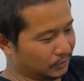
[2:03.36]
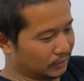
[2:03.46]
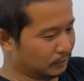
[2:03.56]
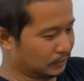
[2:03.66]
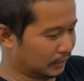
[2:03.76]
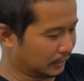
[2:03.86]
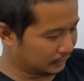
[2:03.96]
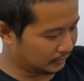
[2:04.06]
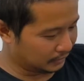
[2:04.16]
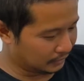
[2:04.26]
kita bisa
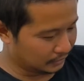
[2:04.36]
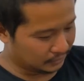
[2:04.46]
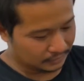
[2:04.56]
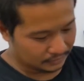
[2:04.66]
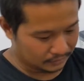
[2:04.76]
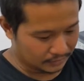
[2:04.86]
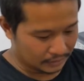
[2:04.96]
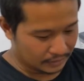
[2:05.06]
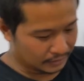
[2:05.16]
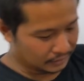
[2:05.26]
lihat di
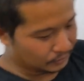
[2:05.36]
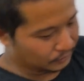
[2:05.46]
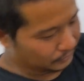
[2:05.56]
Sementara